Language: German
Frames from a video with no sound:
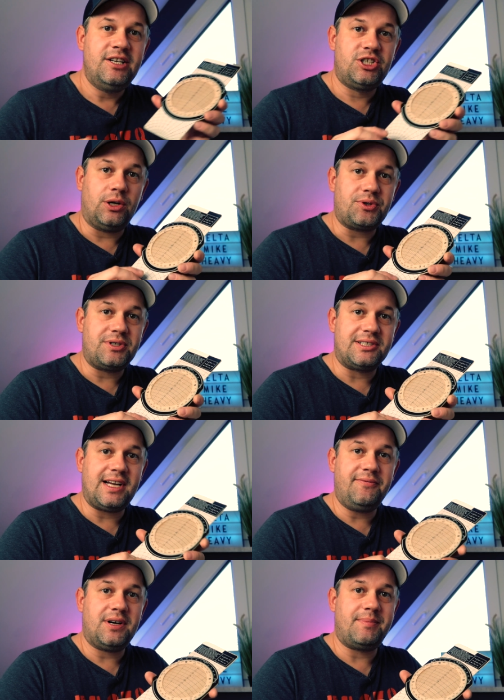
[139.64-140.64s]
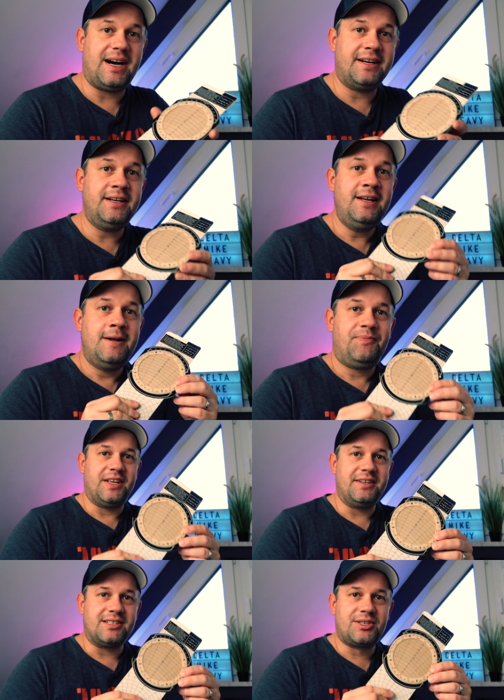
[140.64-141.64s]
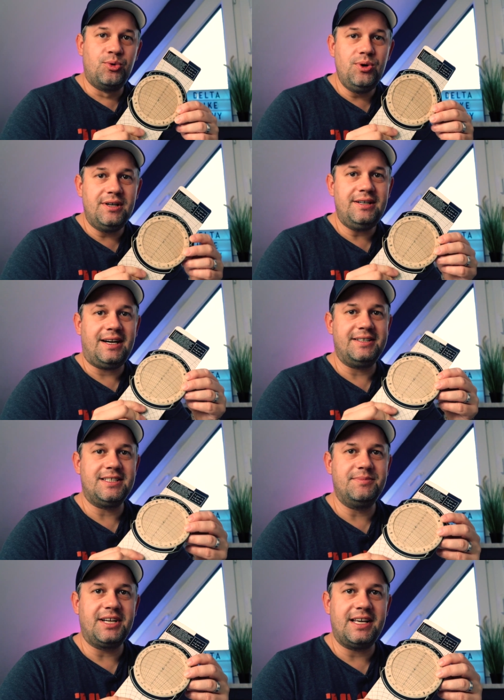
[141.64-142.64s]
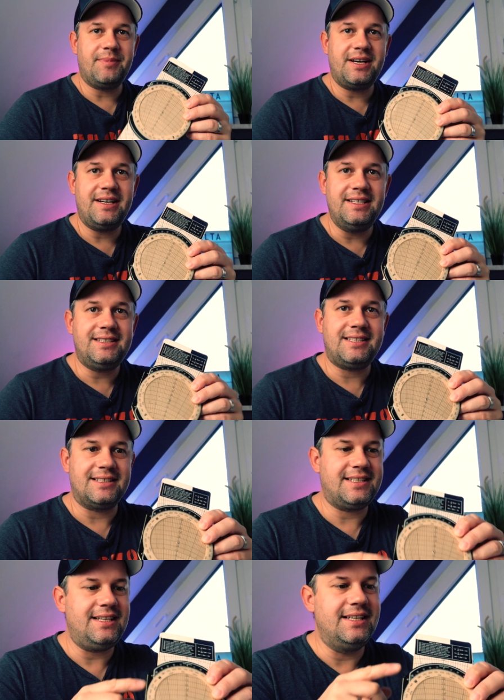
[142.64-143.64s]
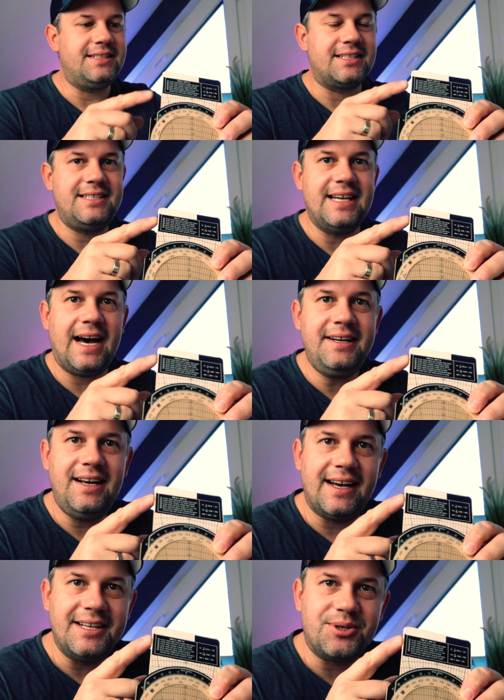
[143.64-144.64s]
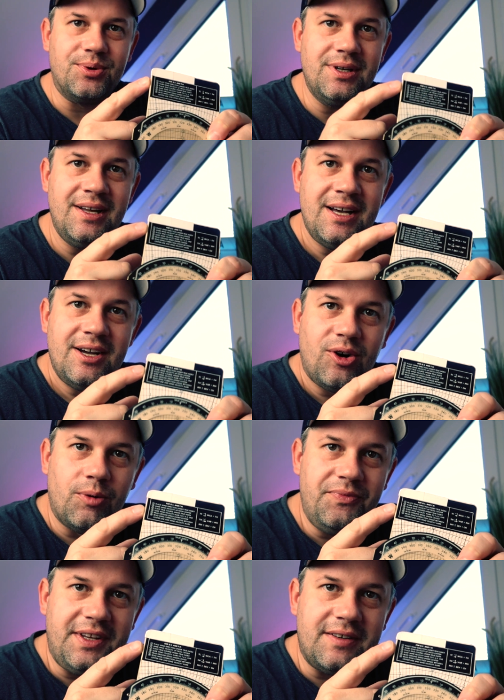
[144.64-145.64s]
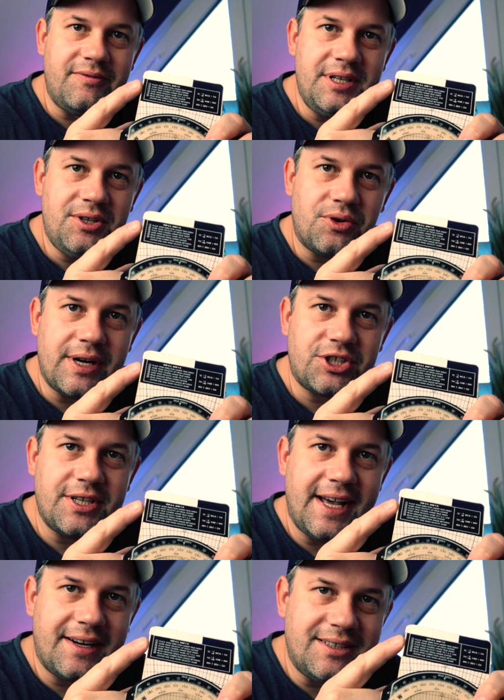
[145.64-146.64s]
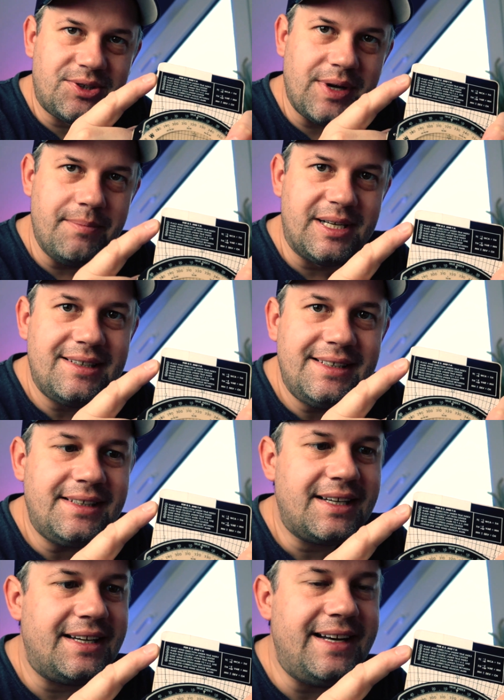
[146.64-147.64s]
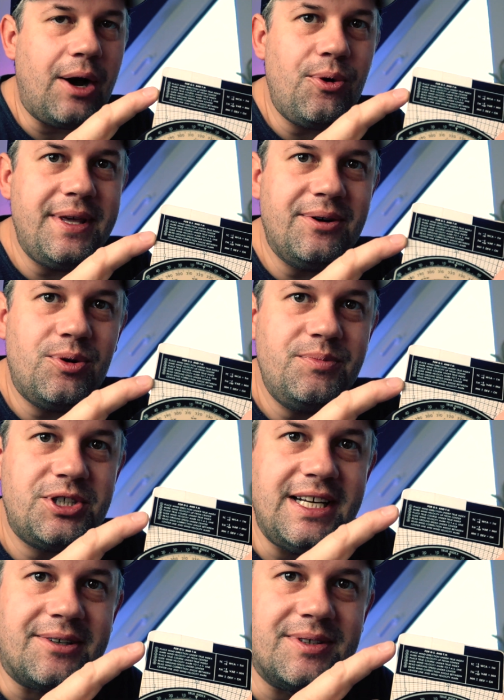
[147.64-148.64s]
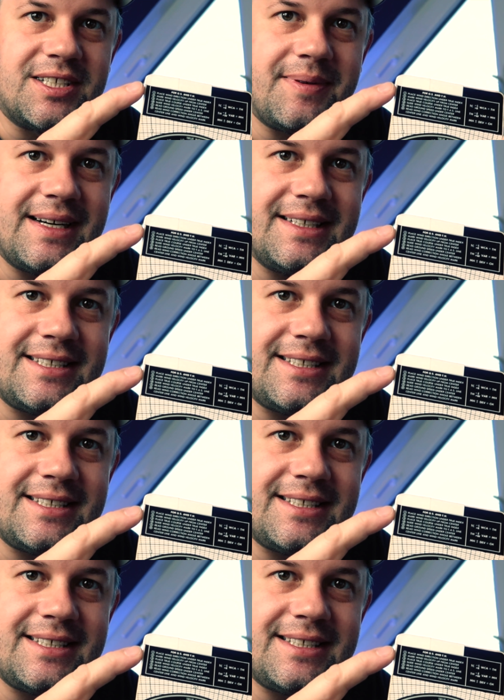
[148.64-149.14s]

Schaut euch das einfach mal an, denn das Coole an diesem Drehmeier ist tatsächlich, dass die Anleitung, um den Wind Correction Angle zu ermitteln, genau hier oben steht und zwar